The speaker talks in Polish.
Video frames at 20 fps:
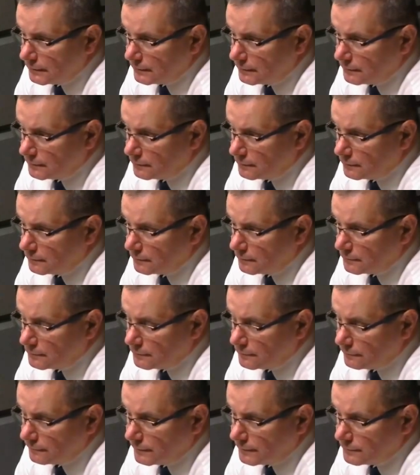ale
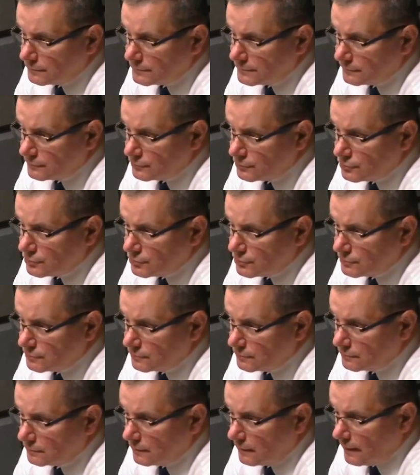warto zwrócić
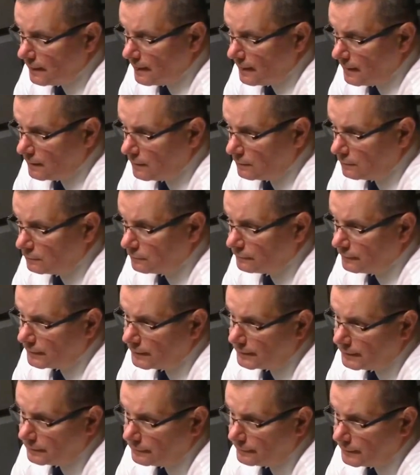
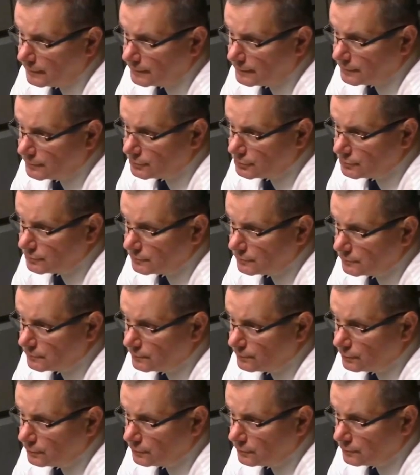uwagę na fakt, iż
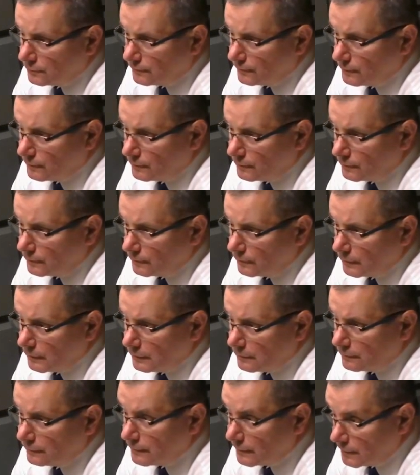po mm,
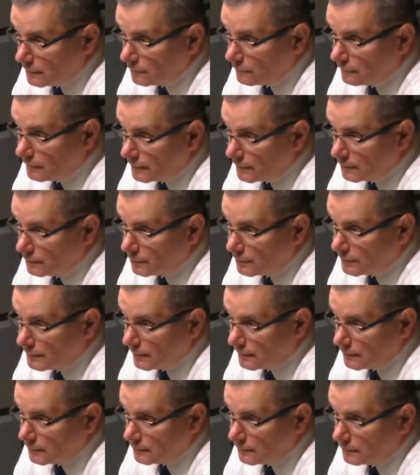referendum Wielkiej
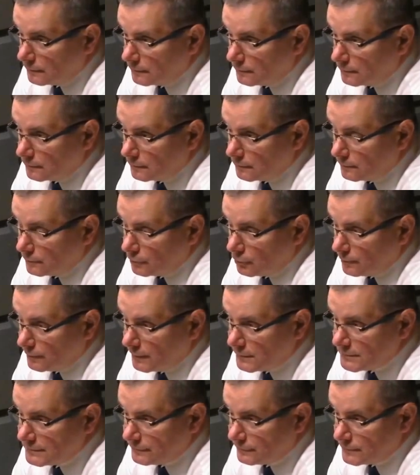Brytanii to
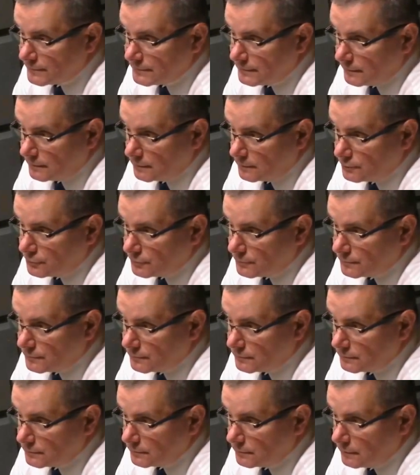państwo stanie
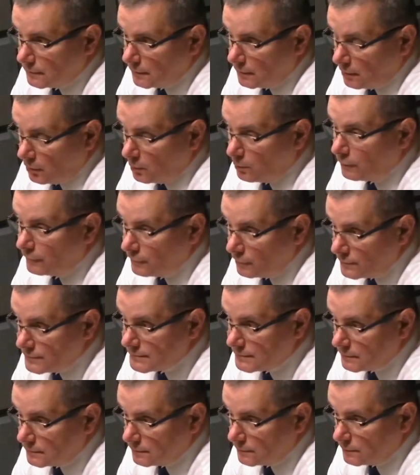przed
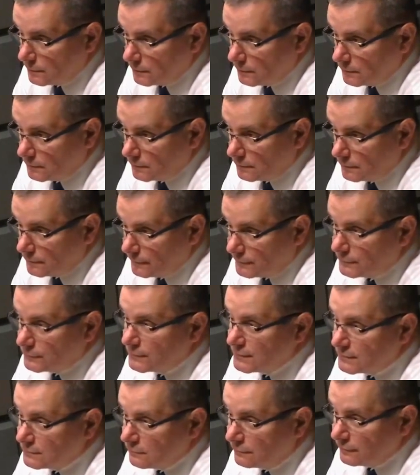obowiązkiem, w
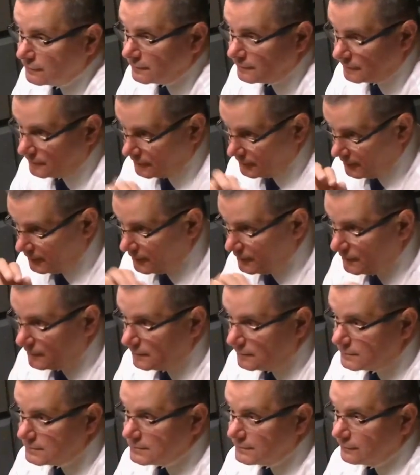cudzysłowie,
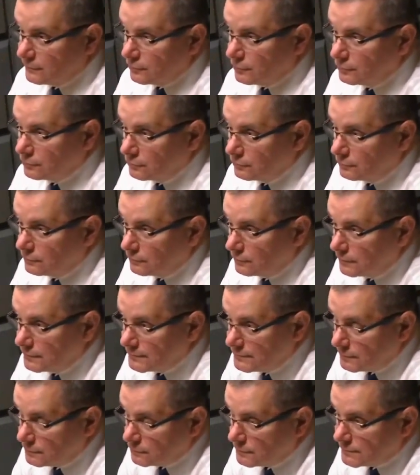zwrotu
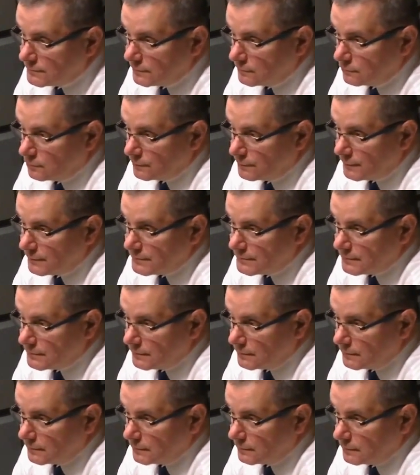instytucji
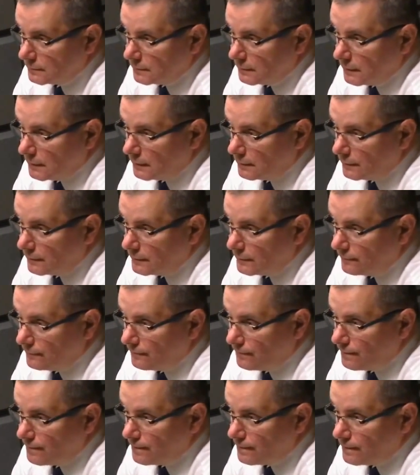europejskich. E, a to o jakiej